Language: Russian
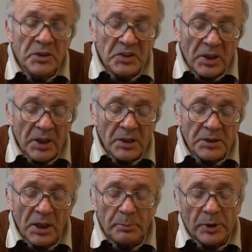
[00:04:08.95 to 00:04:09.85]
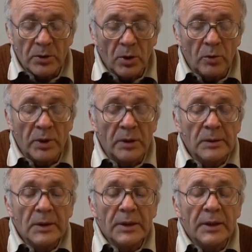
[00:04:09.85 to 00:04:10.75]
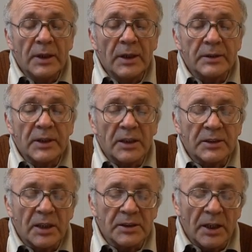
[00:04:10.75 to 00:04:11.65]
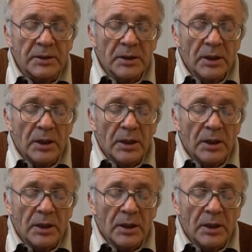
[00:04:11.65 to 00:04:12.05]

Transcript: интересная при ловле или, так сказать,